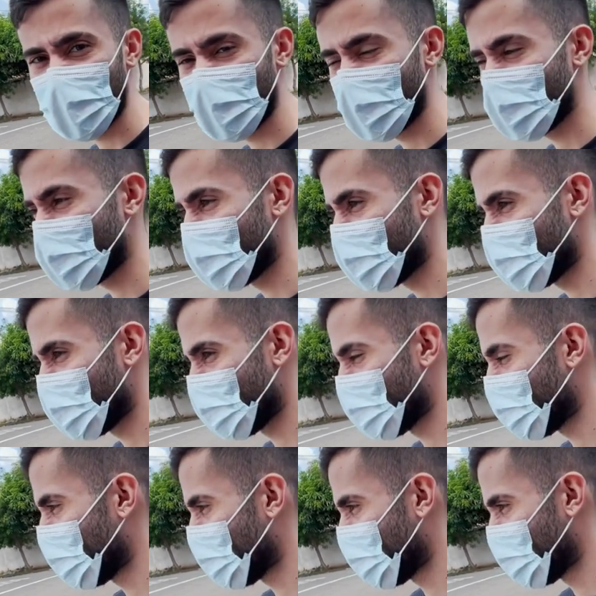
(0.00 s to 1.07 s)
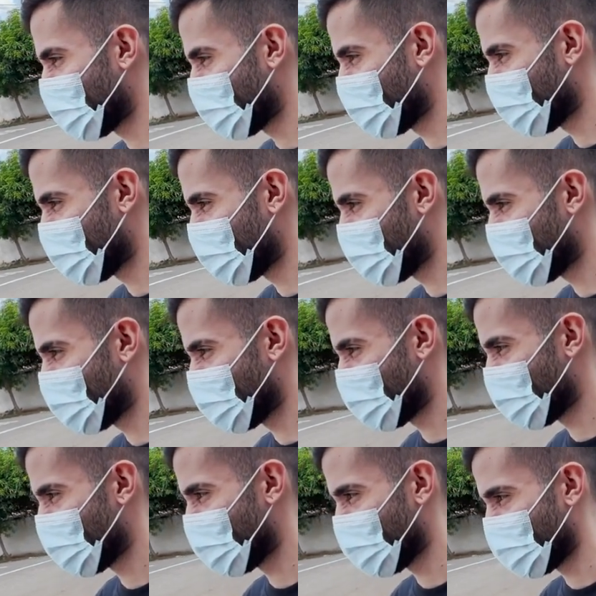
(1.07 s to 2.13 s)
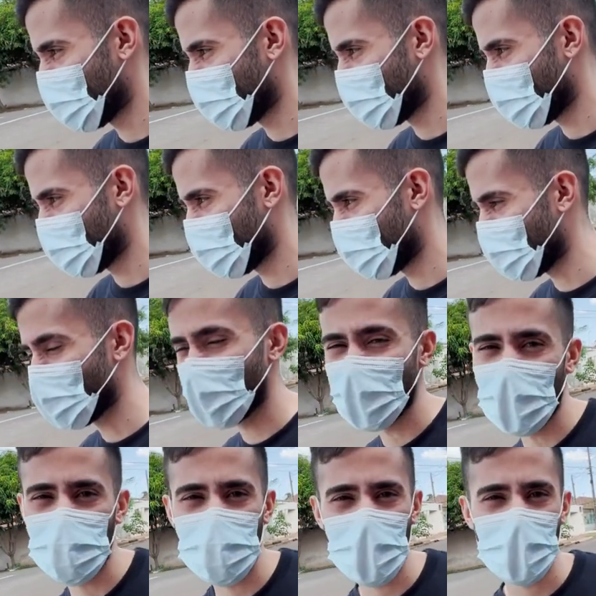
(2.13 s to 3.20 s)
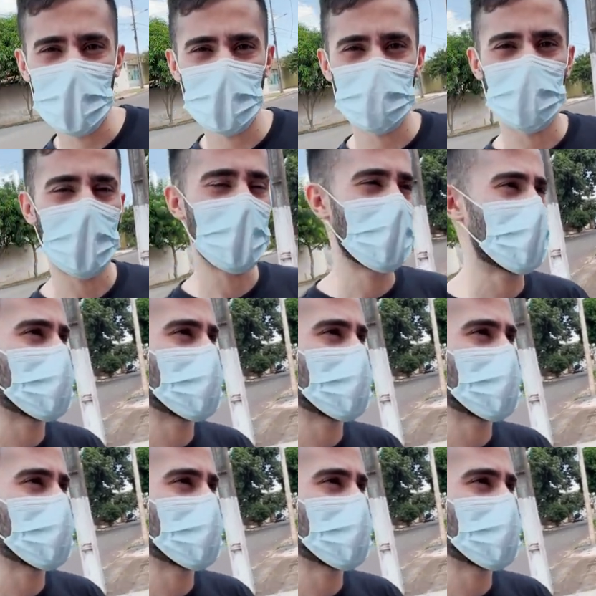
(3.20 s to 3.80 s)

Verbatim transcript: É, então. Agora ali não, né? Bom, vamos é esperar aqui, ó. Né?